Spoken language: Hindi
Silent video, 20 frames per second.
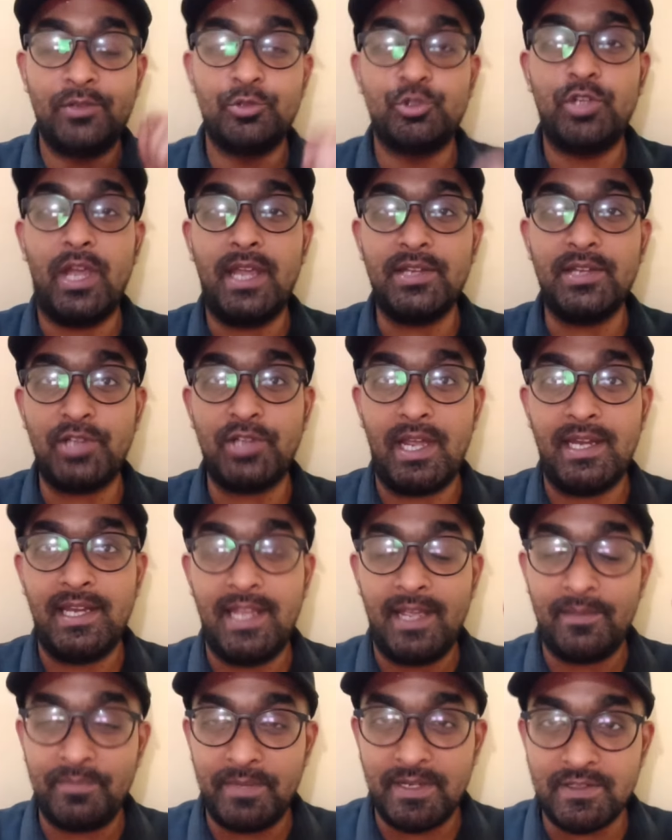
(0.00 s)
जय शाह
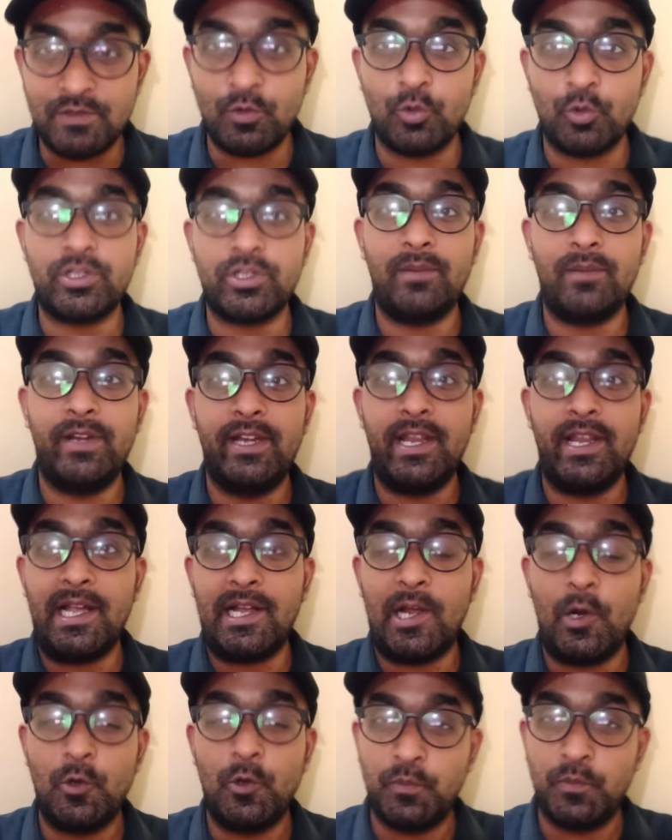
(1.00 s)
ने अपने सोशल मीडिया
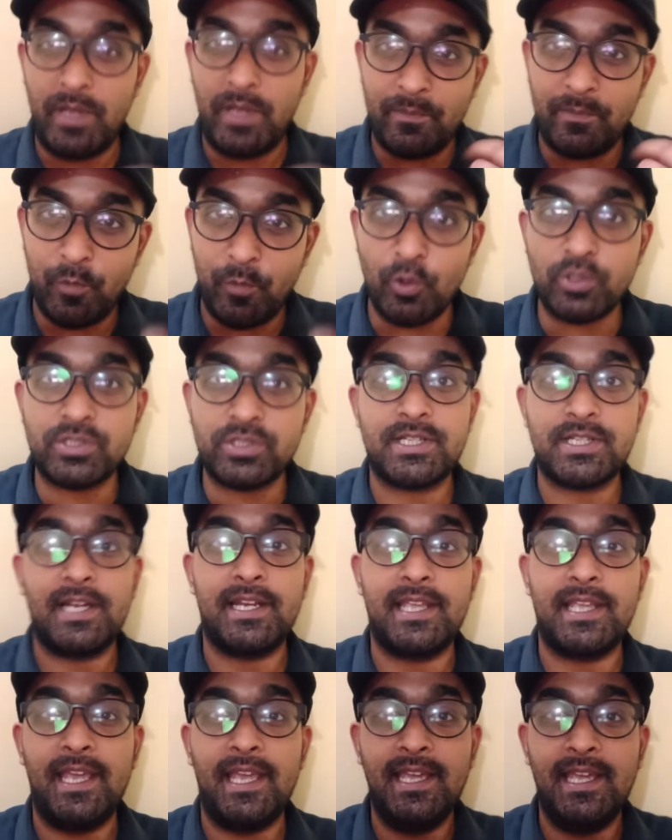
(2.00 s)
अकाउंट पर पोस्ट
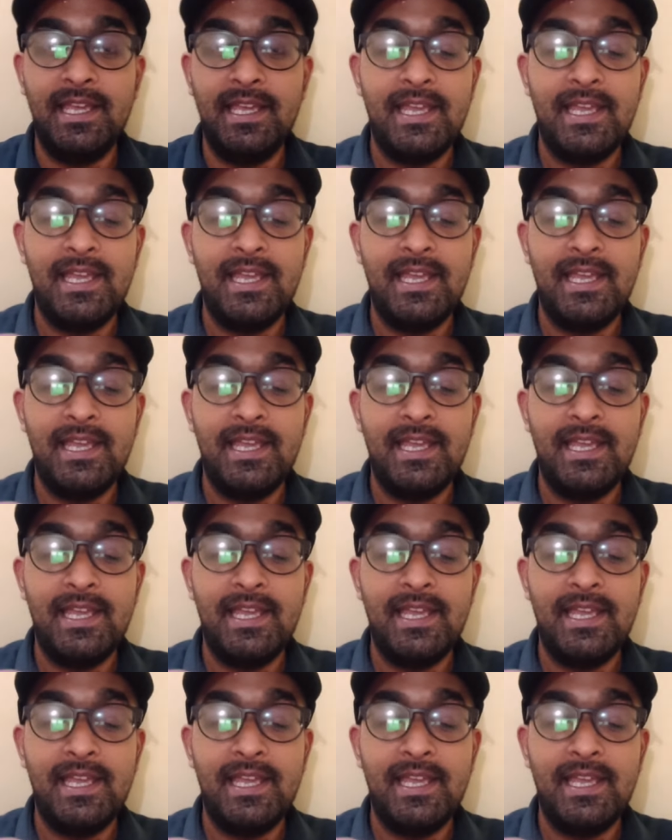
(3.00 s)
करके